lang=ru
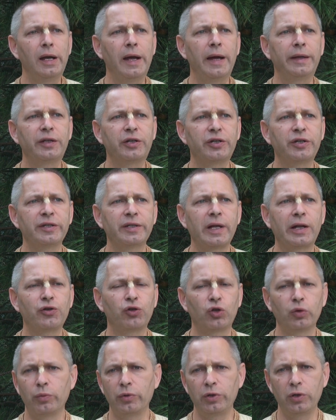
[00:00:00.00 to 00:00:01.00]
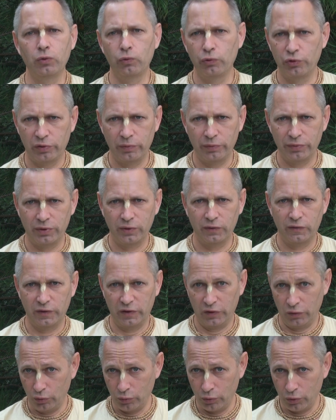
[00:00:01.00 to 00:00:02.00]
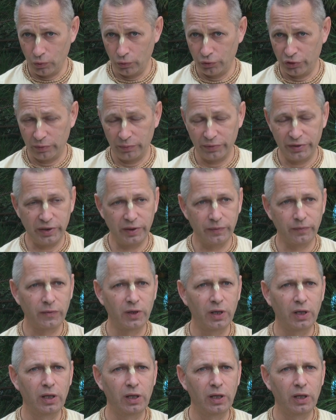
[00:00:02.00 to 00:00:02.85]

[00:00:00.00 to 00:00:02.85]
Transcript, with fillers: это же не значит, что мы не учимся. Все равно мы учимся.